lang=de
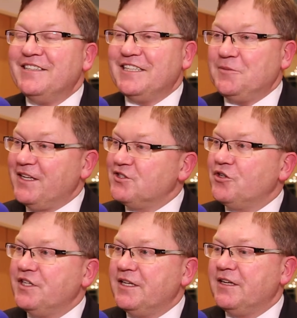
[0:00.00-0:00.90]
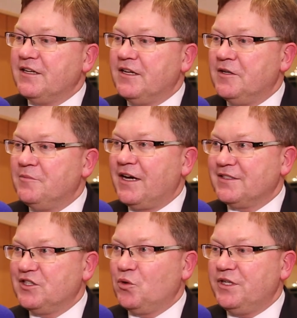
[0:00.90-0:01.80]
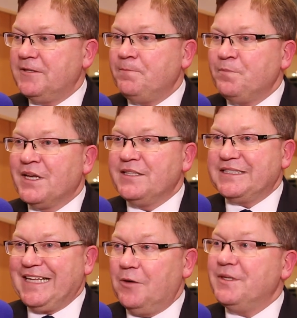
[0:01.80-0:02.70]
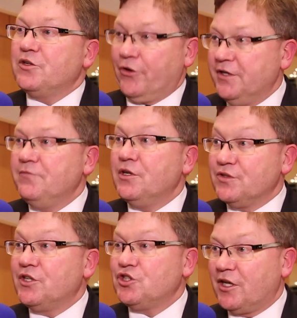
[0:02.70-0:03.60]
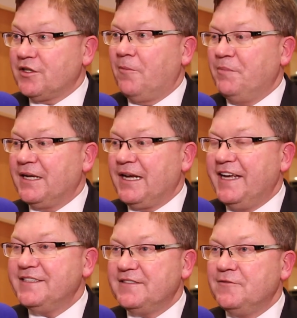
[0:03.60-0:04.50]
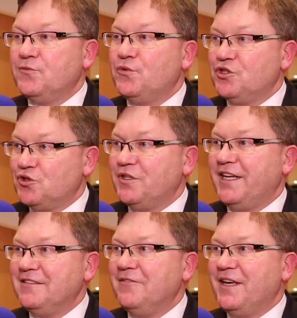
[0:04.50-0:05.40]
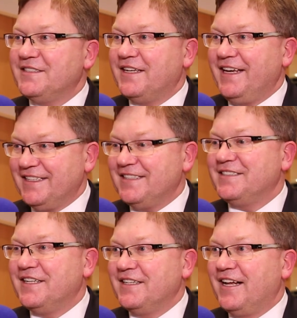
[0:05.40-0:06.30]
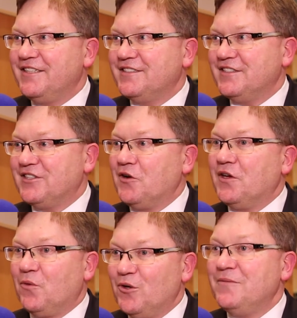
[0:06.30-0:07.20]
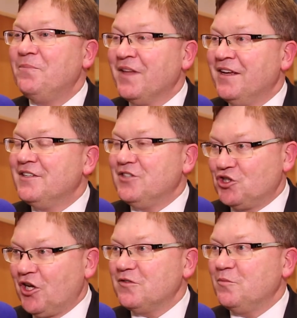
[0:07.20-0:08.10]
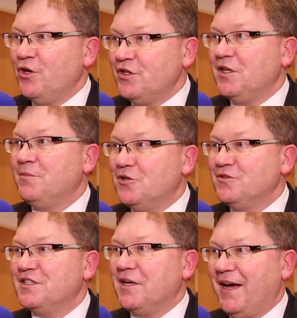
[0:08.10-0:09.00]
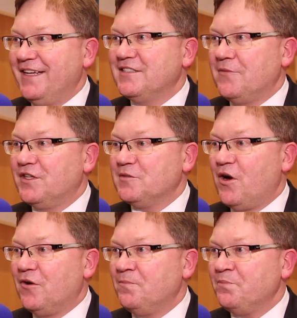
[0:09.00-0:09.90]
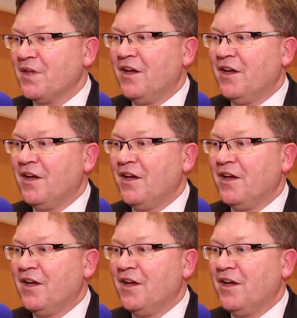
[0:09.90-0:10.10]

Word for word: Das wären solche ähm, Aktionen, ich glaube, die können wir uns als Stadt Amberg leisten und für die Studenten wäre es ein echtes Signal, dass sie sagen, jawohl, die Stadt möchte mit uns gemeinsam was machen